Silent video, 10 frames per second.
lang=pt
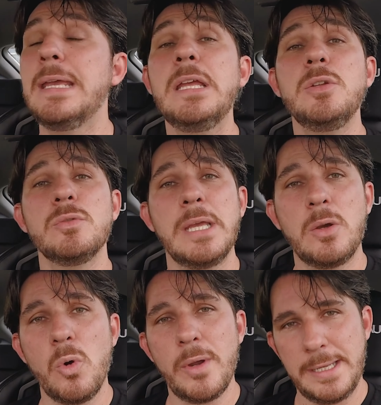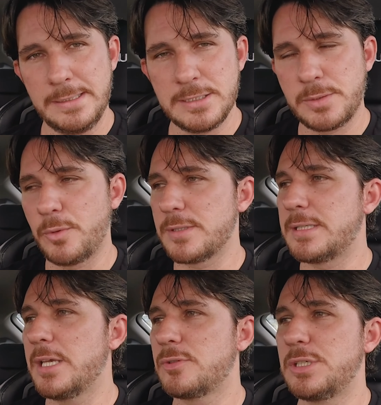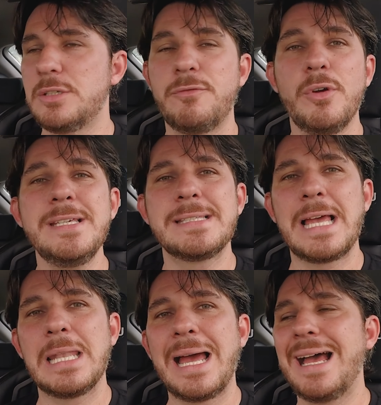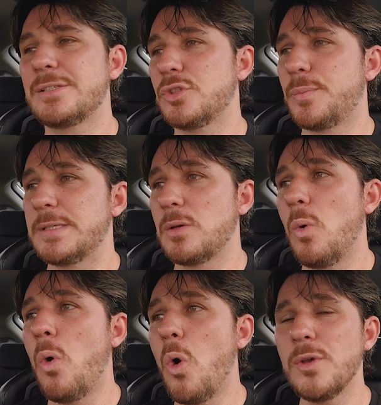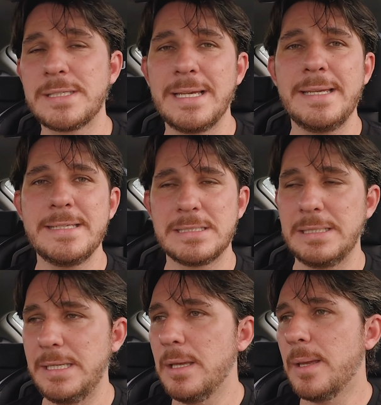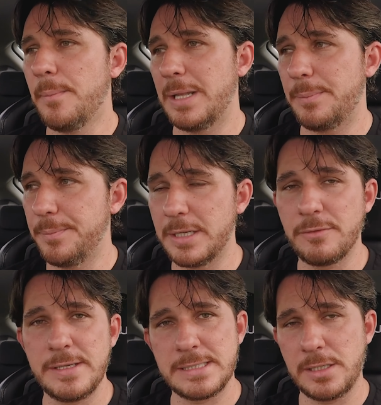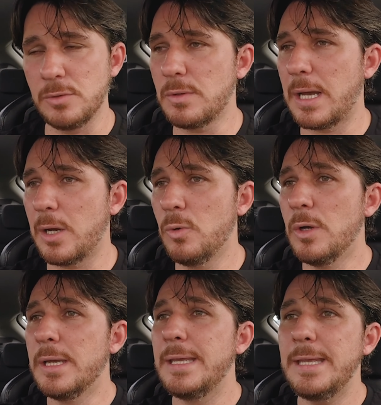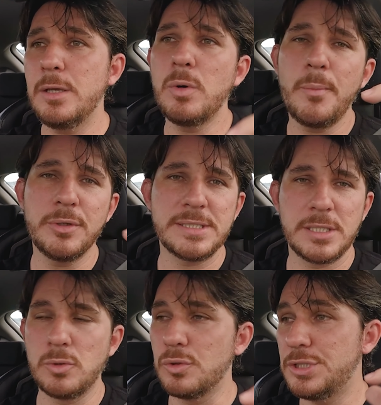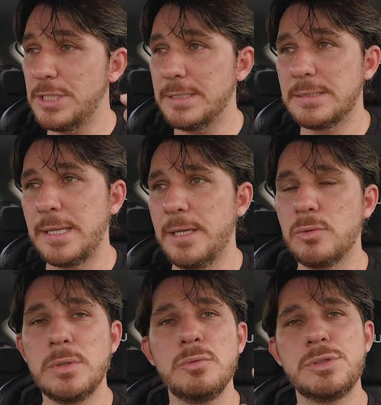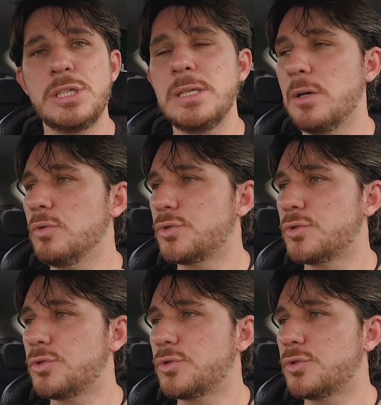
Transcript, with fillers: E no decorrer deste processo, a gente foi instalar a suspensão rosca slim pela primeira vez aqui no carro e o amortecedor dianteiro não tinha o